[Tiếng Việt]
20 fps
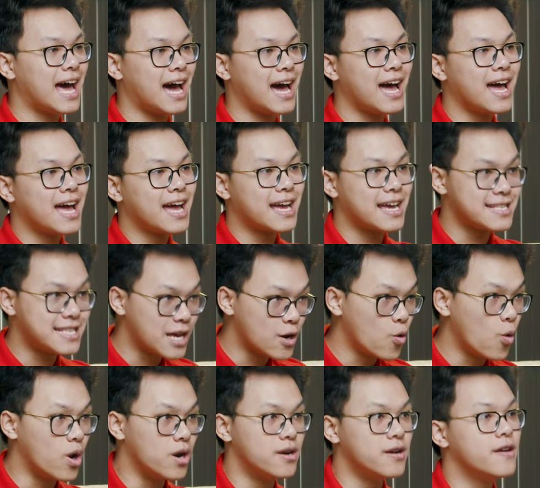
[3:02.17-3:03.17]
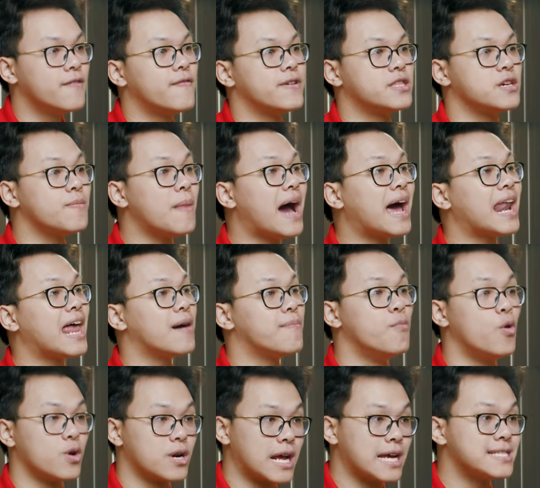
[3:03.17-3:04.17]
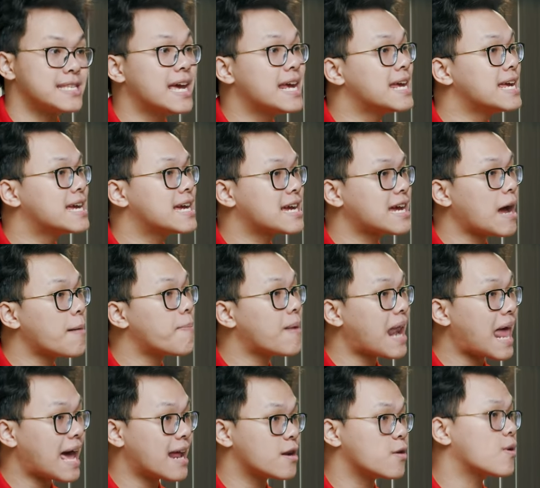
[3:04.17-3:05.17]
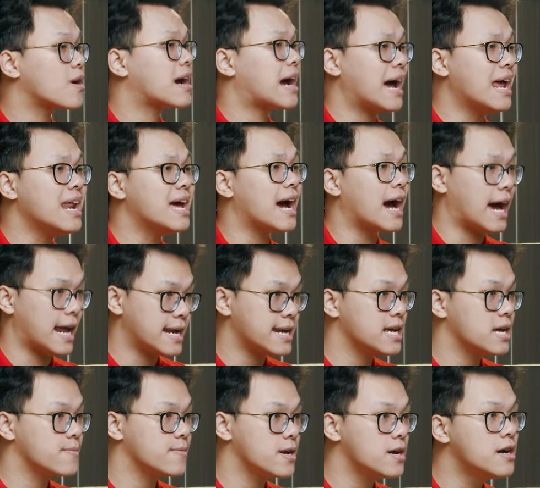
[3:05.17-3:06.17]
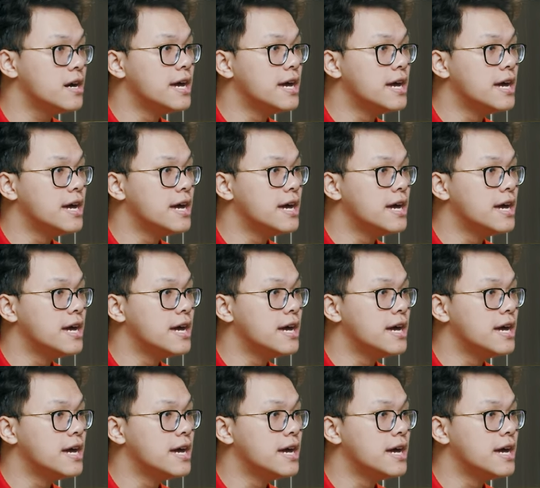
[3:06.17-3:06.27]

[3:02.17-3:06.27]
là cái dây nguồn, và thứ ba là một cái dây cáp LAN nó khá là ngắn anh em nhé.